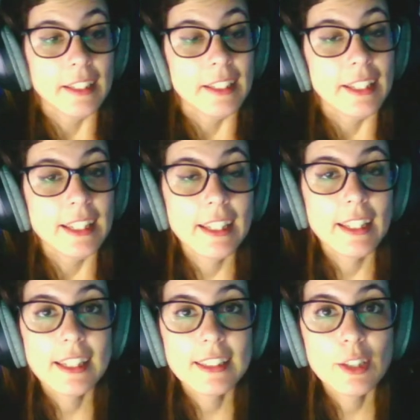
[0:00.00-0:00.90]
Y que
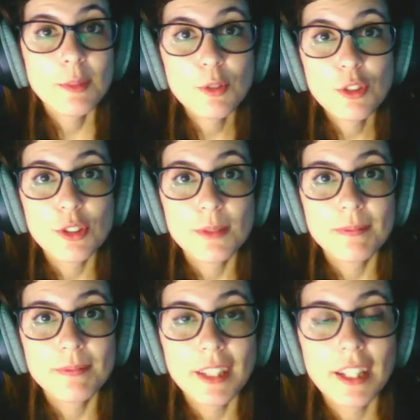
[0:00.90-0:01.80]
les quiero mucho,
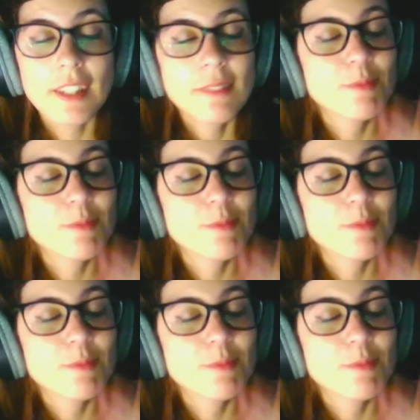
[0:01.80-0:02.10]
de verdad.